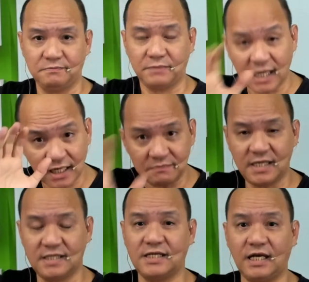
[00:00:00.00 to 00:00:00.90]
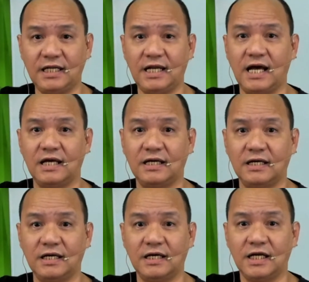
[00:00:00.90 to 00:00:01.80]
karamihan sa kanila,
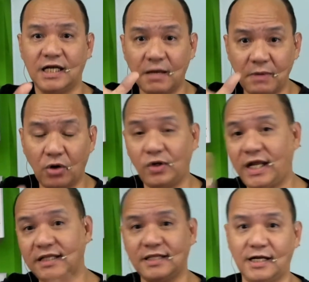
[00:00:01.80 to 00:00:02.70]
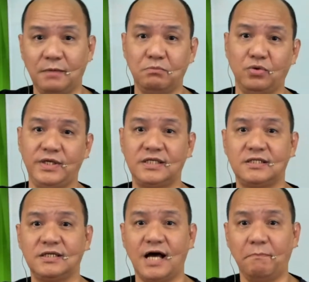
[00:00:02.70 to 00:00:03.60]
na mangolekta ng buwis.
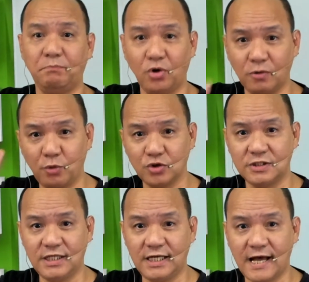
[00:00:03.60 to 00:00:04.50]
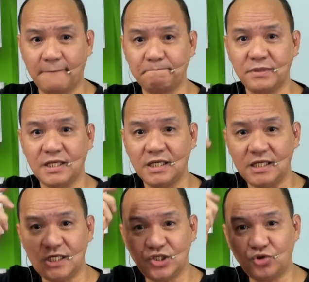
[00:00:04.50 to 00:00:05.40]
Ang purpose nila
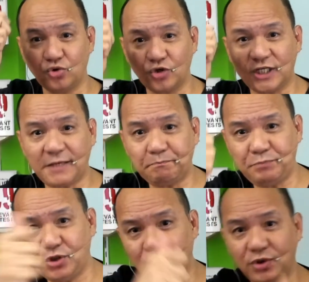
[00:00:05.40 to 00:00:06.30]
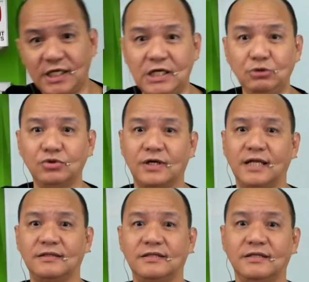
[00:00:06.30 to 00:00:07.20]
is to keep you
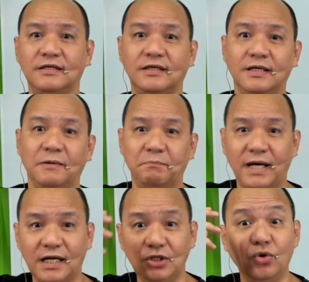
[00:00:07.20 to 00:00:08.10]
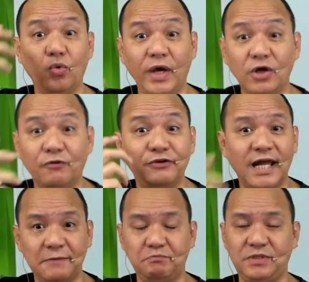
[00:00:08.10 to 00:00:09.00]
ignorant para yung way of
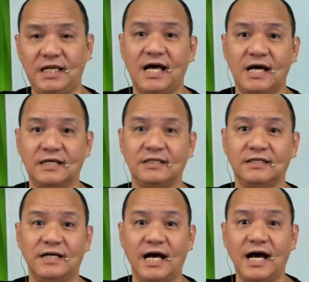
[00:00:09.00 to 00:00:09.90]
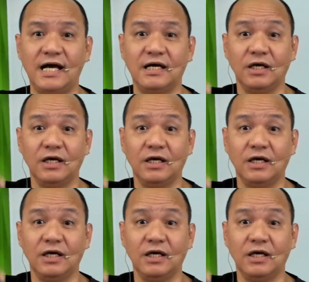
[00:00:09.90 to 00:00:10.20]
life nila, ah,